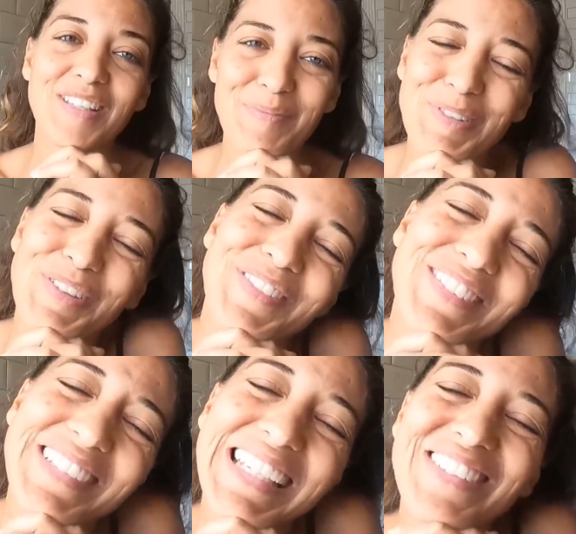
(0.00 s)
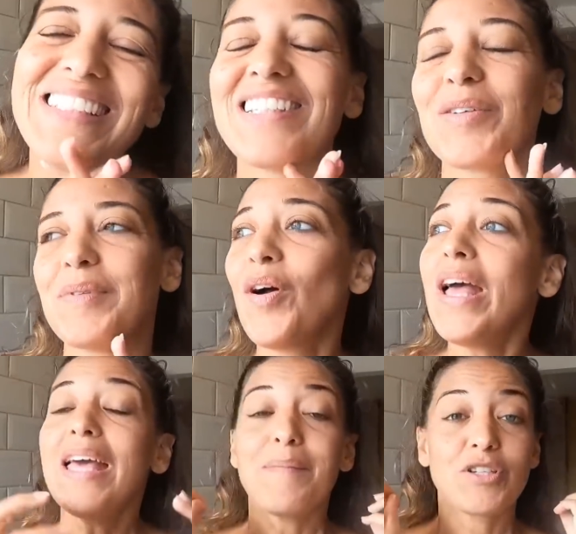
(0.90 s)
fais des bisous oui' qu'est-ce qui est trop mignon
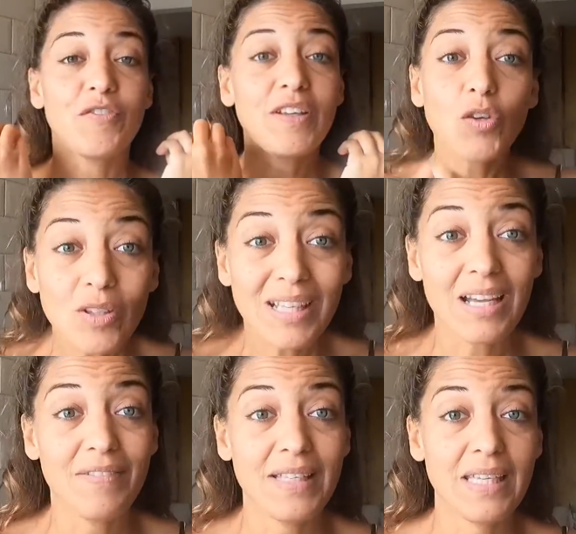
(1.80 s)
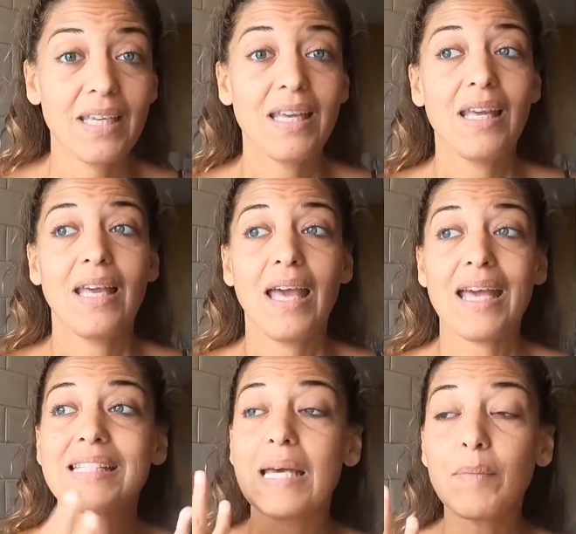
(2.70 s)
mais je fais que travailler
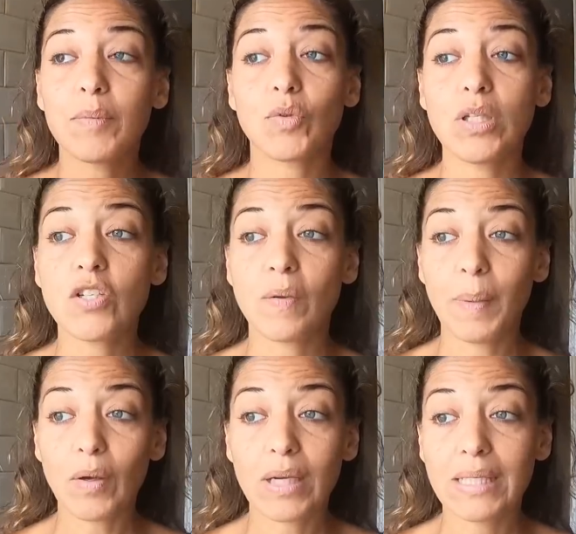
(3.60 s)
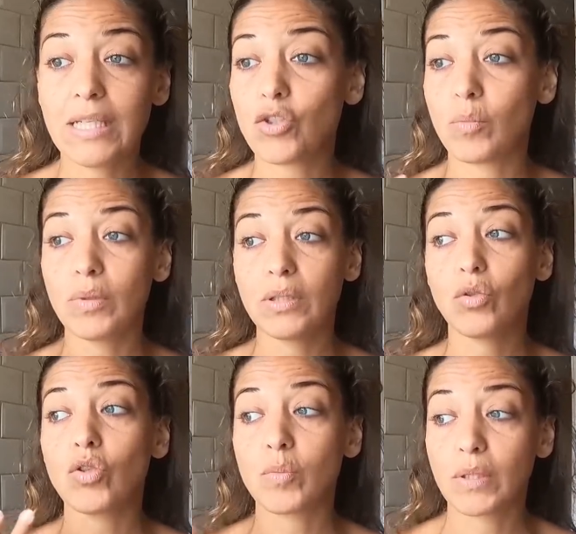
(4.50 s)
est-ce qu'à un moment donné je vais pas regretter je monte des
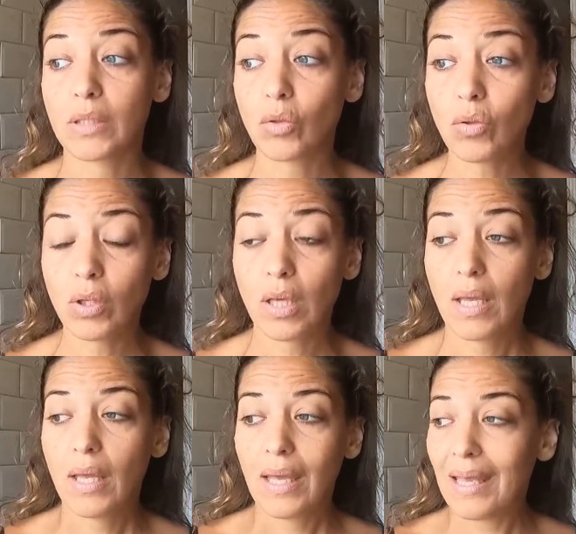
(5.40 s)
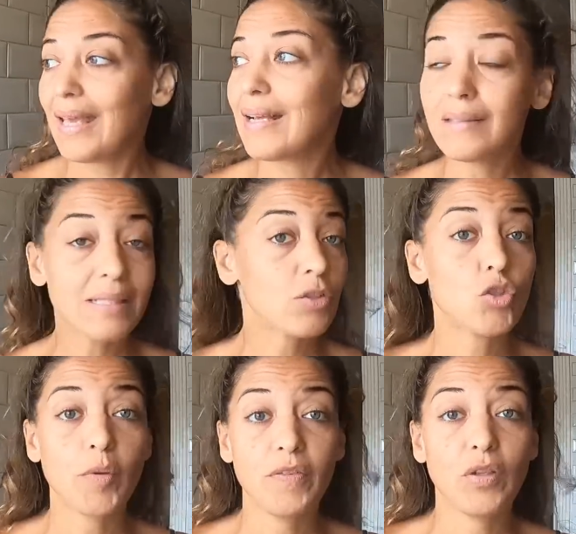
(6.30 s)
trucs je monte des trucs et quand est-ce
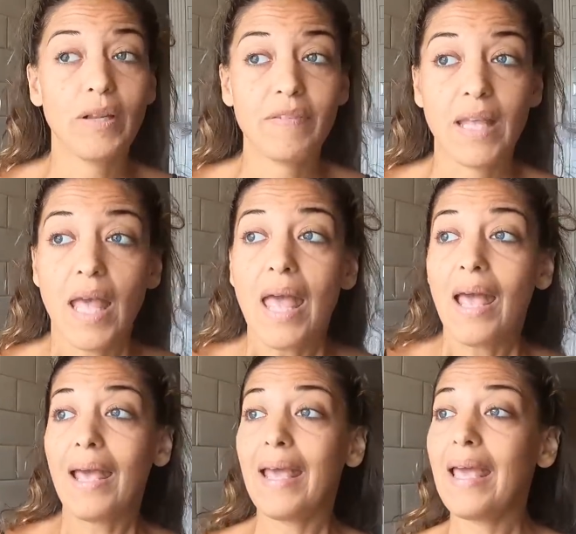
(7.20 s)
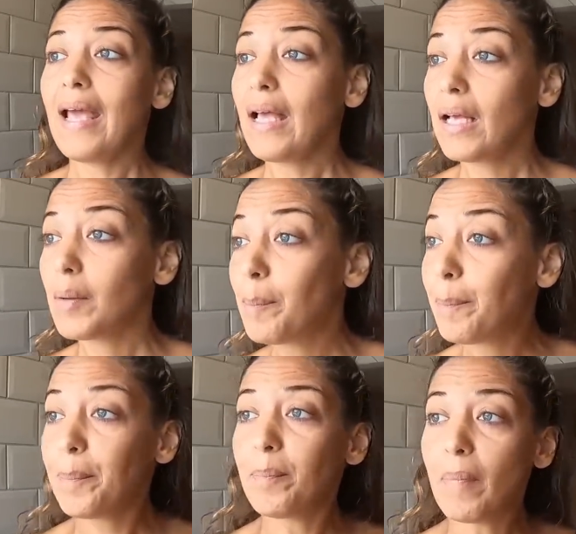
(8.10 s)
que je profite de la vie
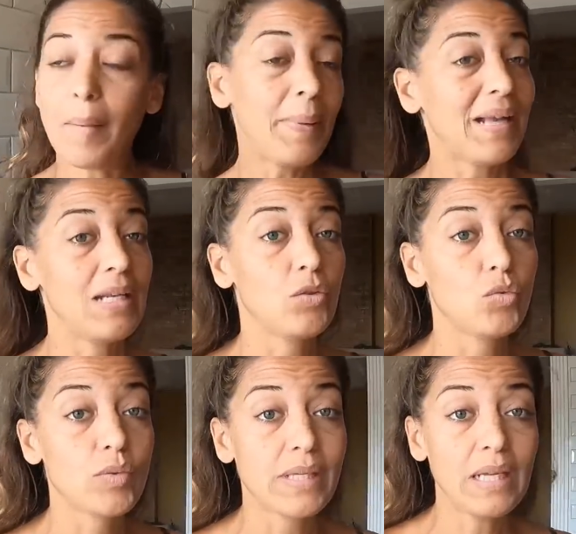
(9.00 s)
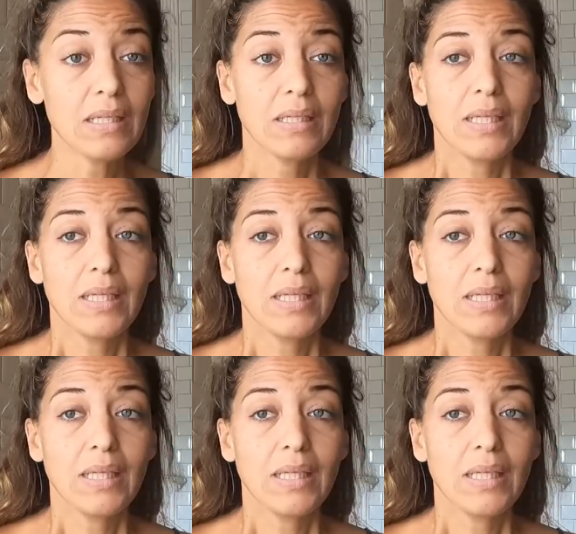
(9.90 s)
et en parallèle de tout ça